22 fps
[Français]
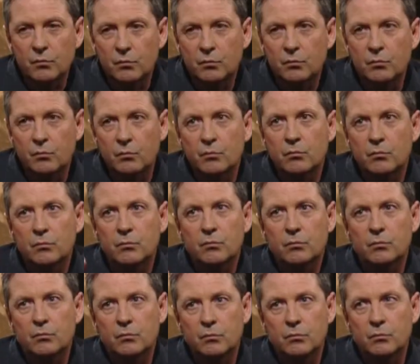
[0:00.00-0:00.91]

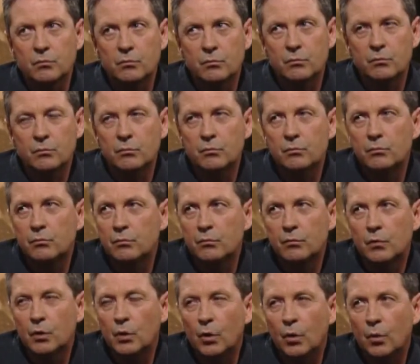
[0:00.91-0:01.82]
famille euh,
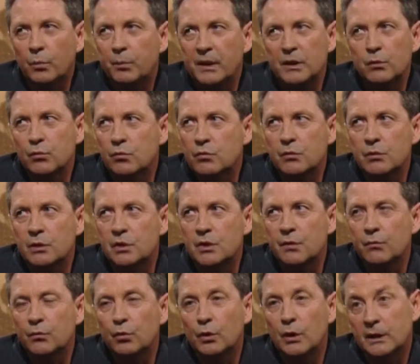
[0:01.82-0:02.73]
Non, pas tout de suite.
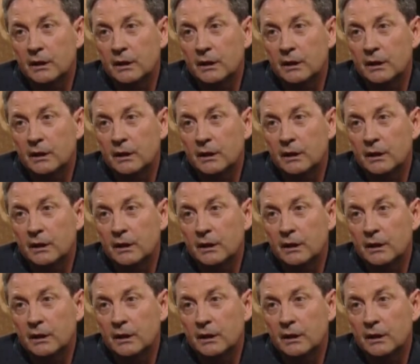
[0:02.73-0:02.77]
J'ai voulu